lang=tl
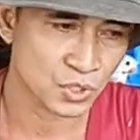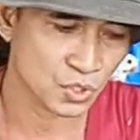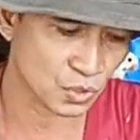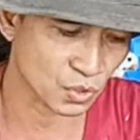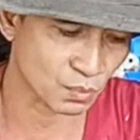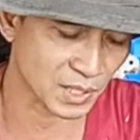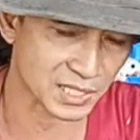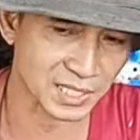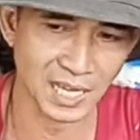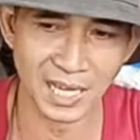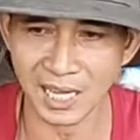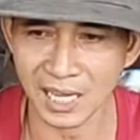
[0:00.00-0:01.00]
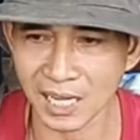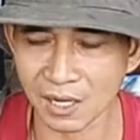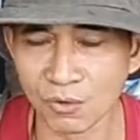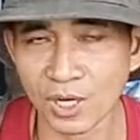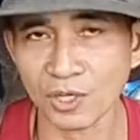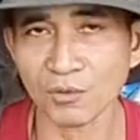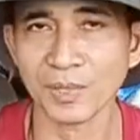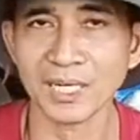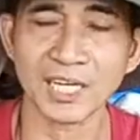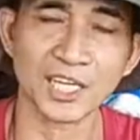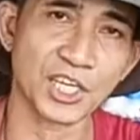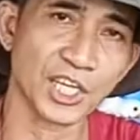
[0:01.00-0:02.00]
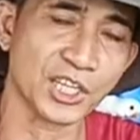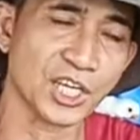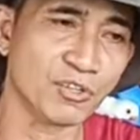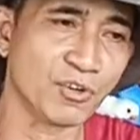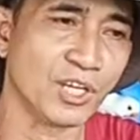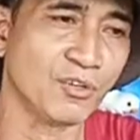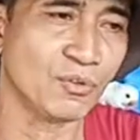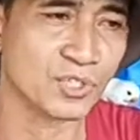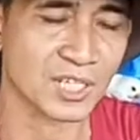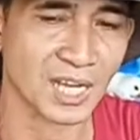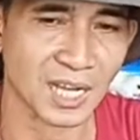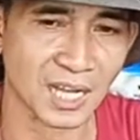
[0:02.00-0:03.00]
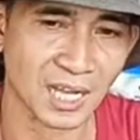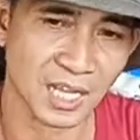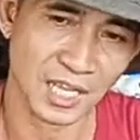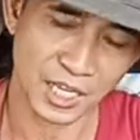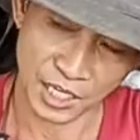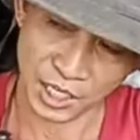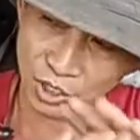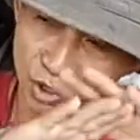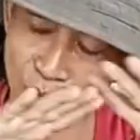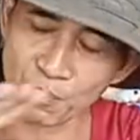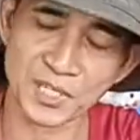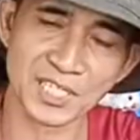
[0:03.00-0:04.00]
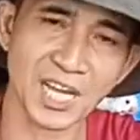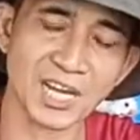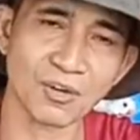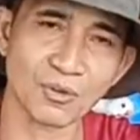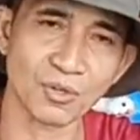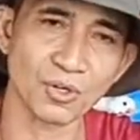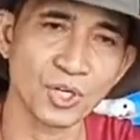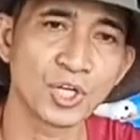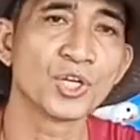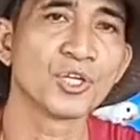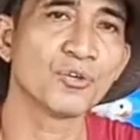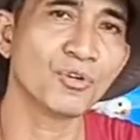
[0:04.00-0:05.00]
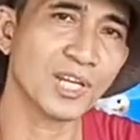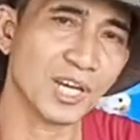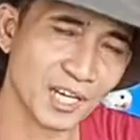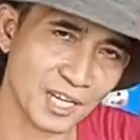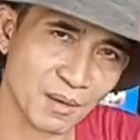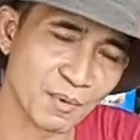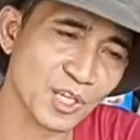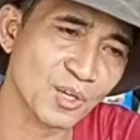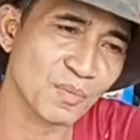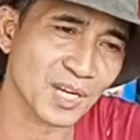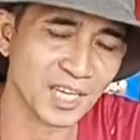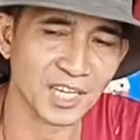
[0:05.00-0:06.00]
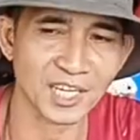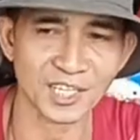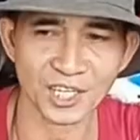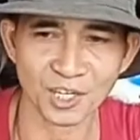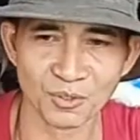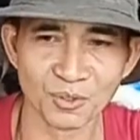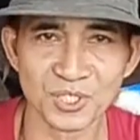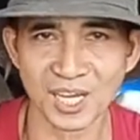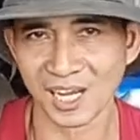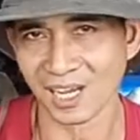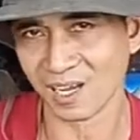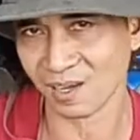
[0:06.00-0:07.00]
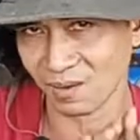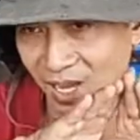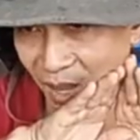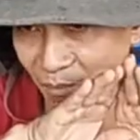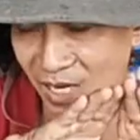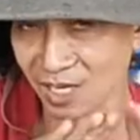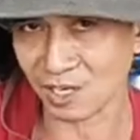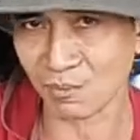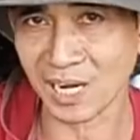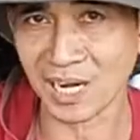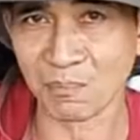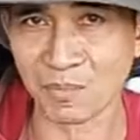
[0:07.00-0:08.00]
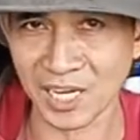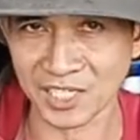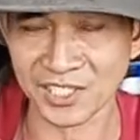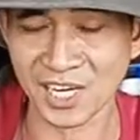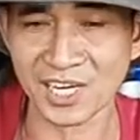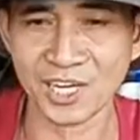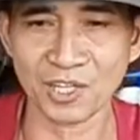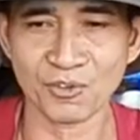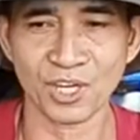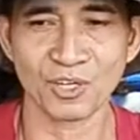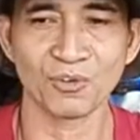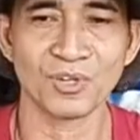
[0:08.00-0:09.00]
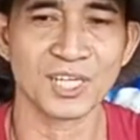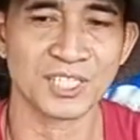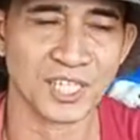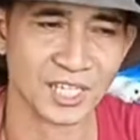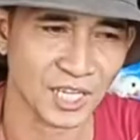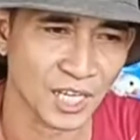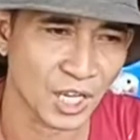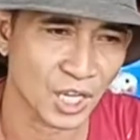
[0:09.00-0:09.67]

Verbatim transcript: So basta kung ano mang nakikita niyo idol sa inuumpisahan ko, yun lang rin naman yung makikita niyo sa habang lumalakbay ang channel na to idol kasi